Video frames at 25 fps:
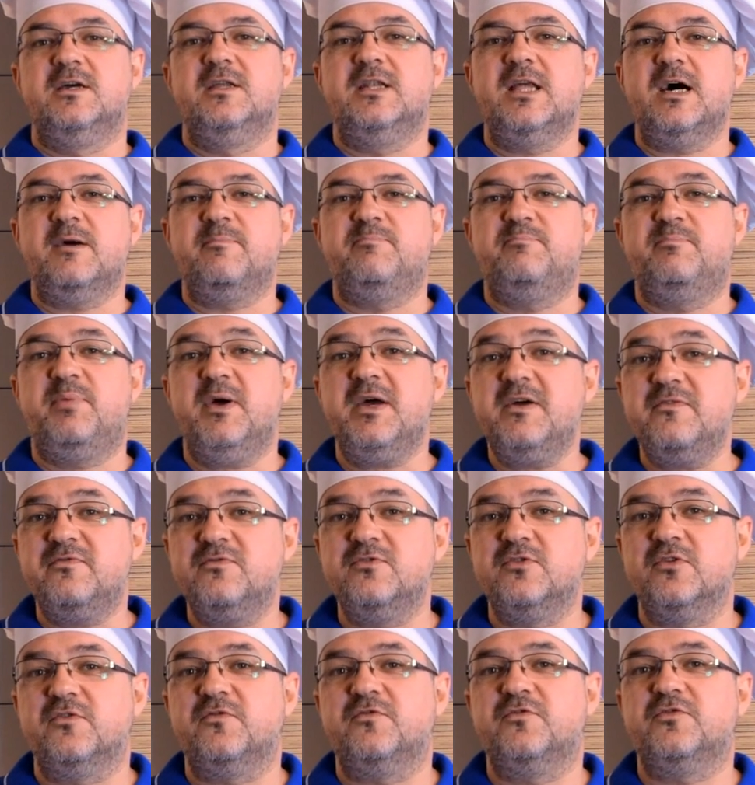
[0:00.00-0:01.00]
Na
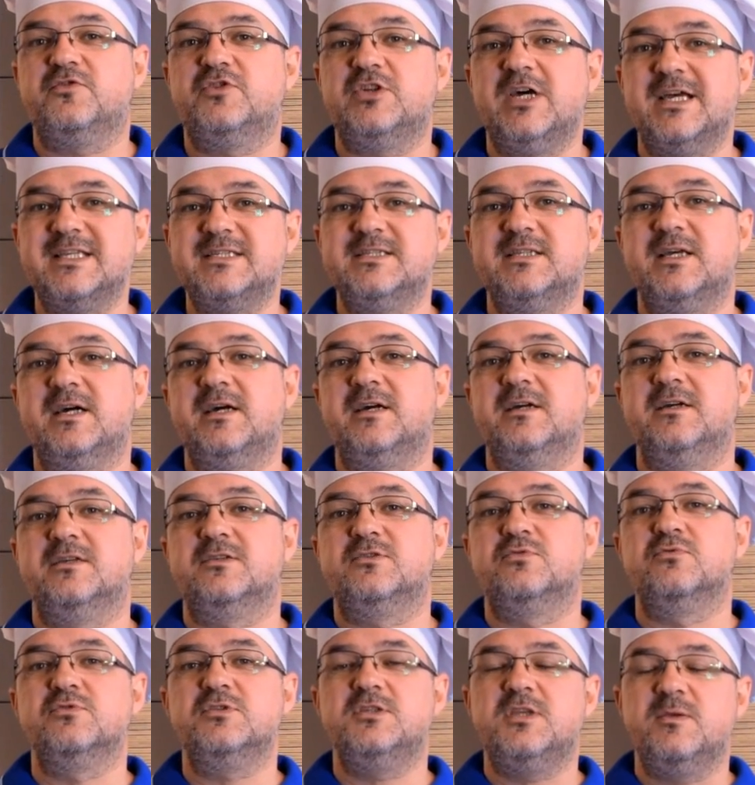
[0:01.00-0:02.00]
pewno w czasach
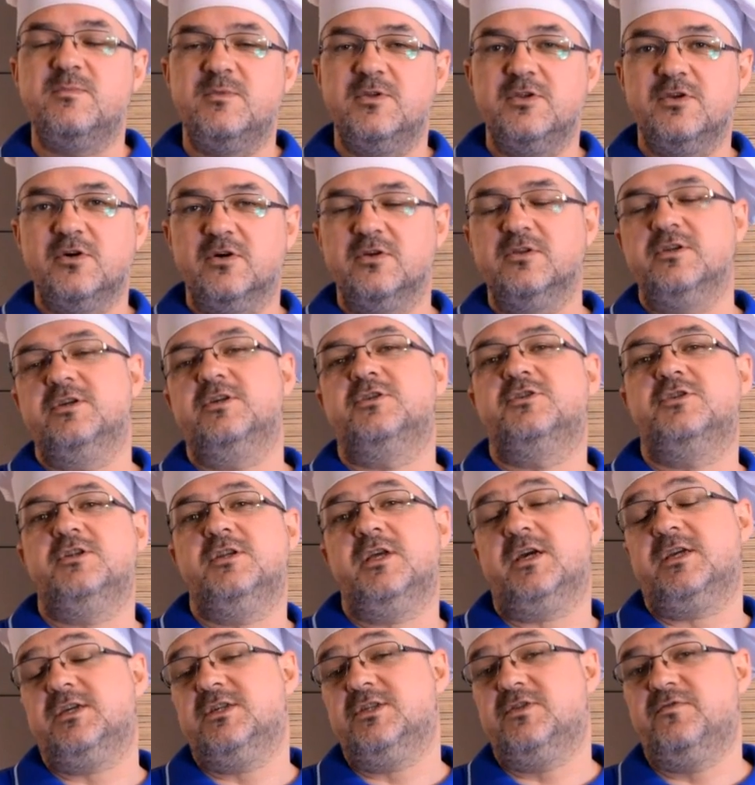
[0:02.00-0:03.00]
słusznie minionych,
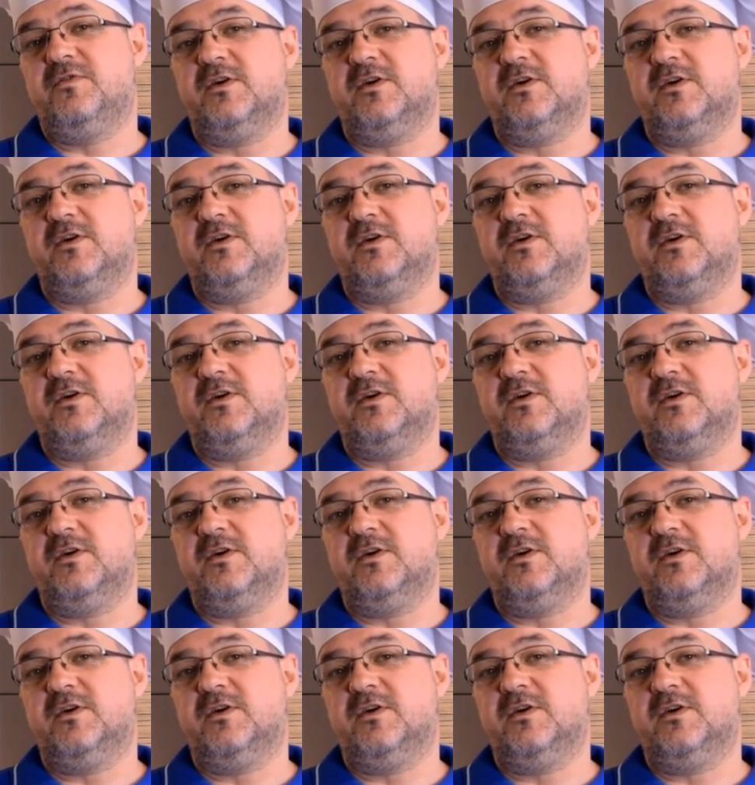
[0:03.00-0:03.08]
czyli jakieś